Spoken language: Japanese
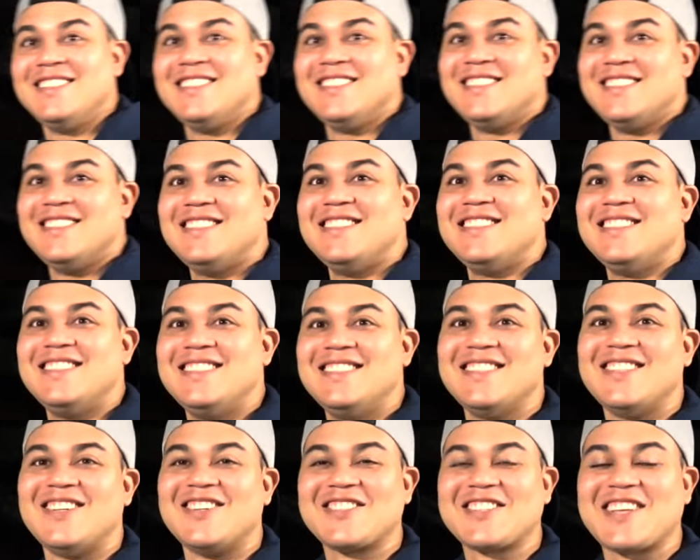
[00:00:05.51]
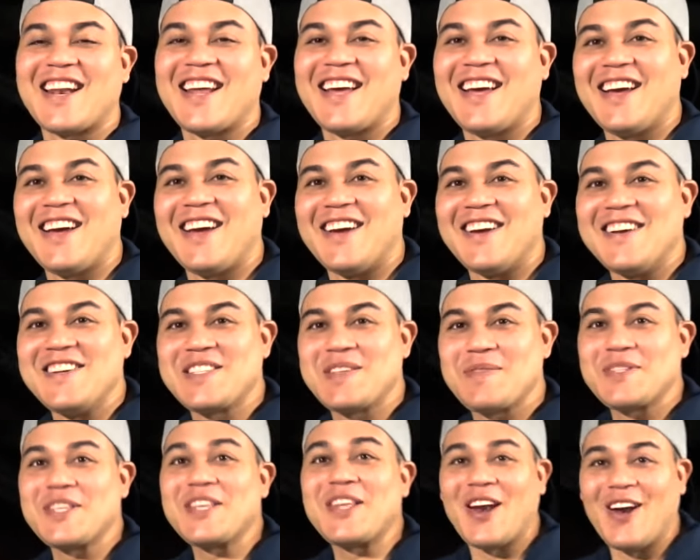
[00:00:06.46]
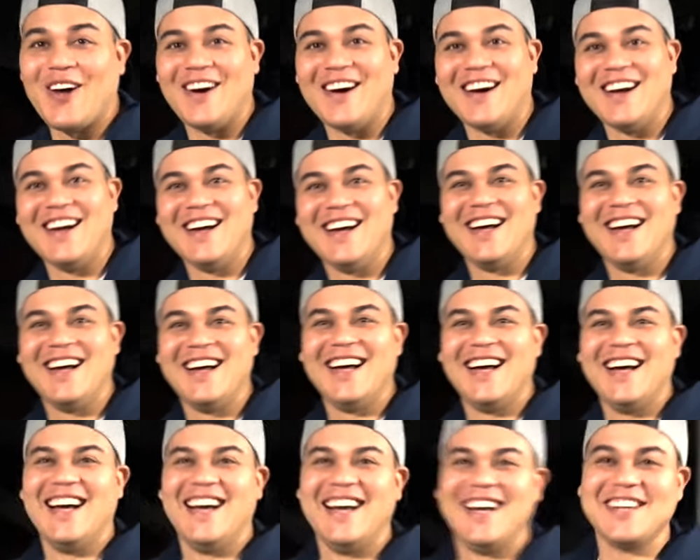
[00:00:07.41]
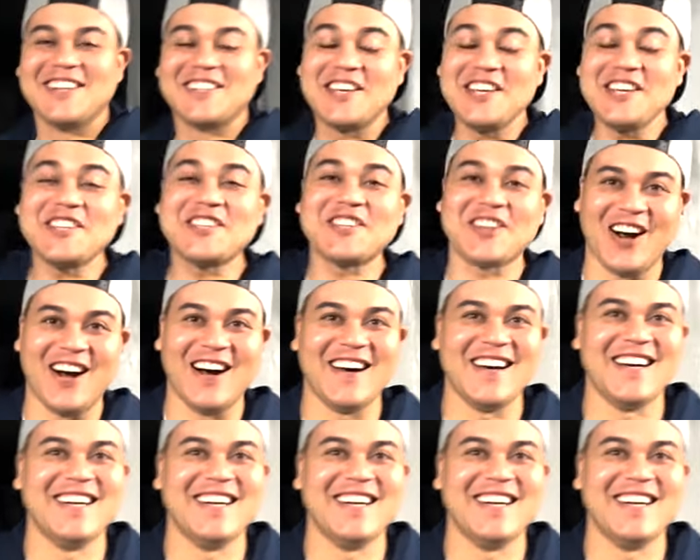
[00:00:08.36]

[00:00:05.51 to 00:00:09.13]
お疲れクリスお疲れ久々元気え元気か